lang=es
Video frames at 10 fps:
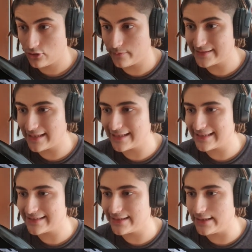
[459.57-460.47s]
No me salgas
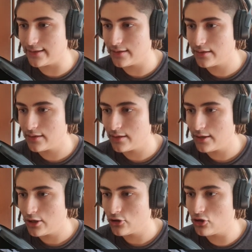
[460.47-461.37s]
así.
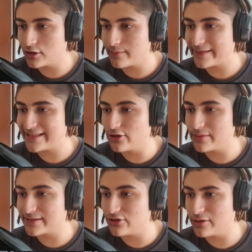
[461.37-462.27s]
No te pasé, no
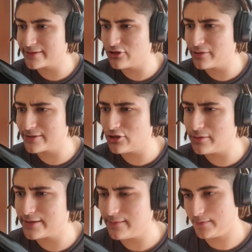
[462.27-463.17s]
te pasé, no te pasé, no te pasé, no
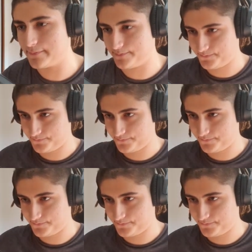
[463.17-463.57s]
te pasé. Bien.